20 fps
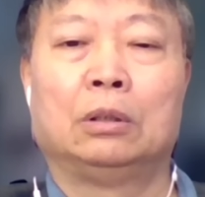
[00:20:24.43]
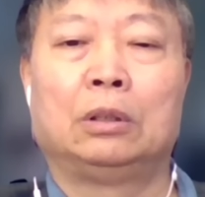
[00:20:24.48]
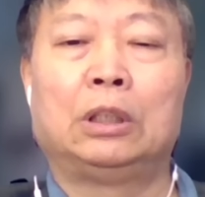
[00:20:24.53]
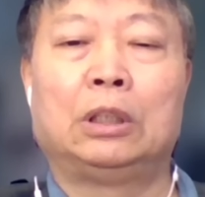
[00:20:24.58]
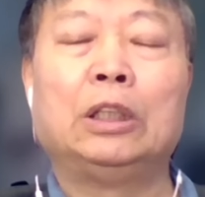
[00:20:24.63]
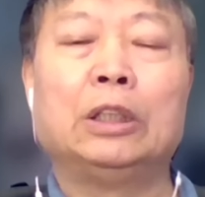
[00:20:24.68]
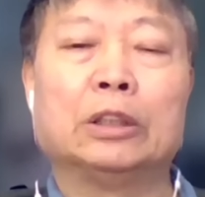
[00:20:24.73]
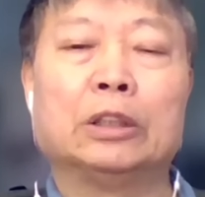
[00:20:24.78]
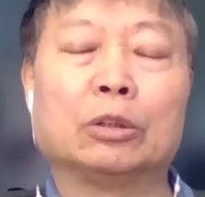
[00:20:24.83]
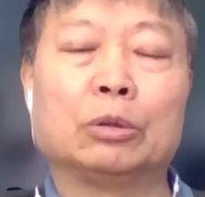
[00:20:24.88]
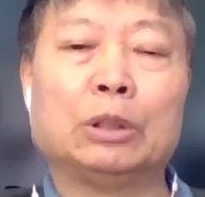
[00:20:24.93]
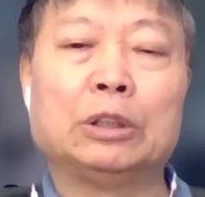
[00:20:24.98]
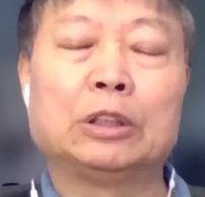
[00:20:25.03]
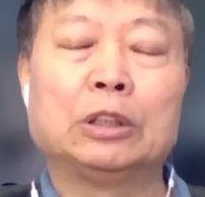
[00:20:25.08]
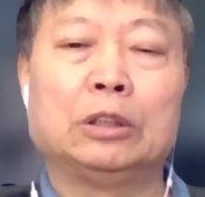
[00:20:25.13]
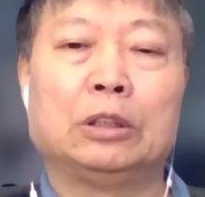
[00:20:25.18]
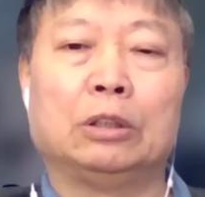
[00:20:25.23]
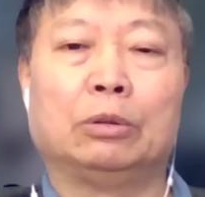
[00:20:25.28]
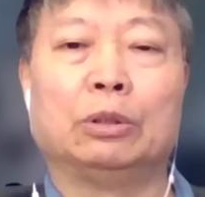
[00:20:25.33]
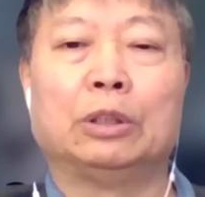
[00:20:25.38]
其实李志绥
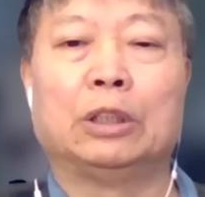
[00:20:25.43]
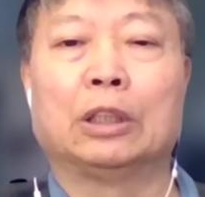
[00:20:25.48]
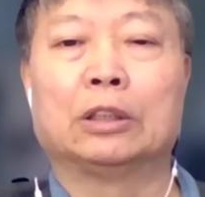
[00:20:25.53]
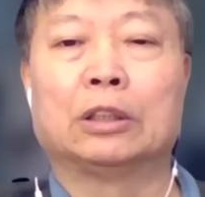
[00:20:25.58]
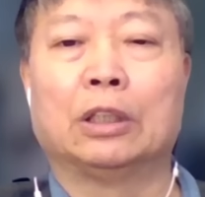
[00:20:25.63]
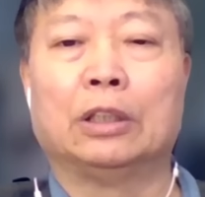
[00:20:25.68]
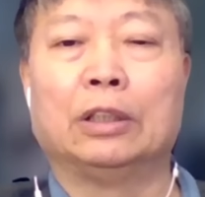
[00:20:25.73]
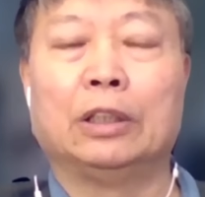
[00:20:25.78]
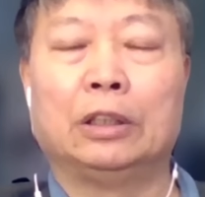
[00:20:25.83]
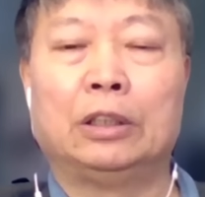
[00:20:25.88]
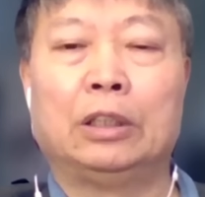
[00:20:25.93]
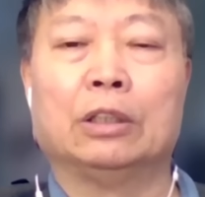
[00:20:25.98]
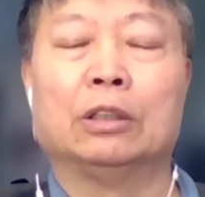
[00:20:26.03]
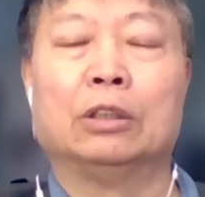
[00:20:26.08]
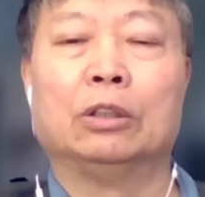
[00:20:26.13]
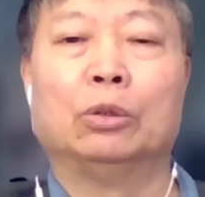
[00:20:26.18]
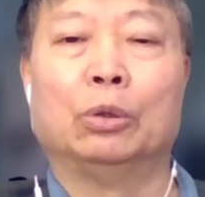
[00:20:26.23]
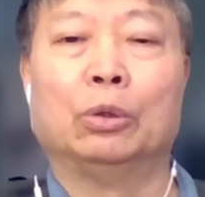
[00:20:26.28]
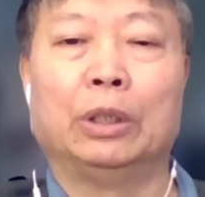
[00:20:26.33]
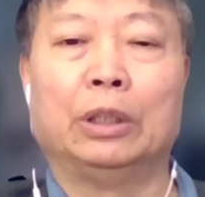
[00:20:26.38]
自己对这个事儿呢也挺
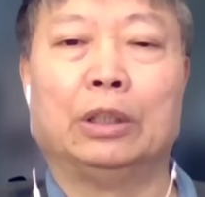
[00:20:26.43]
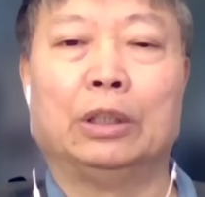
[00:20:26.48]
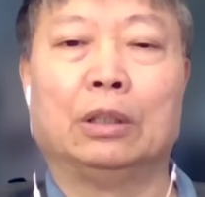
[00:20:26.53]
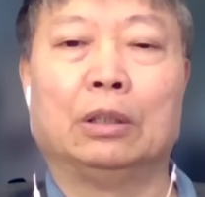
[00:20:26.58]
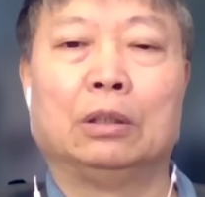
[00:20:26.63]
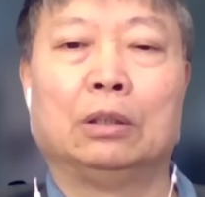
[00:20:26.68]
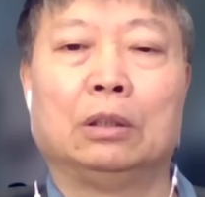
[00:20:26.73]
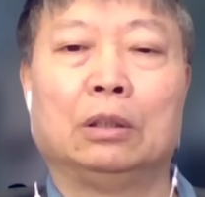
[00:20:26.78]
后悔的，